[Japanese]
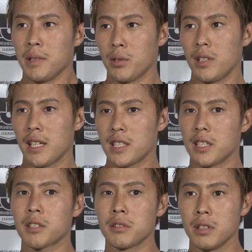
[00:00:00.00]
それだけ
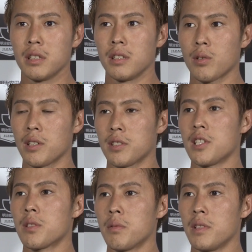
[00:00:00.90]
じゃなく他の
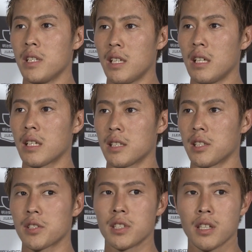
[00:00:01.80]
選手もみんなで
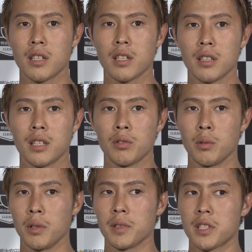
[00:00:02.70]
活躍しなあかんかなと
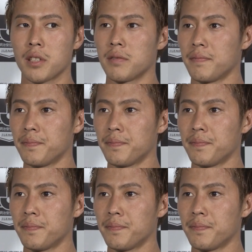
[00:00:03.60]
思いましたけど、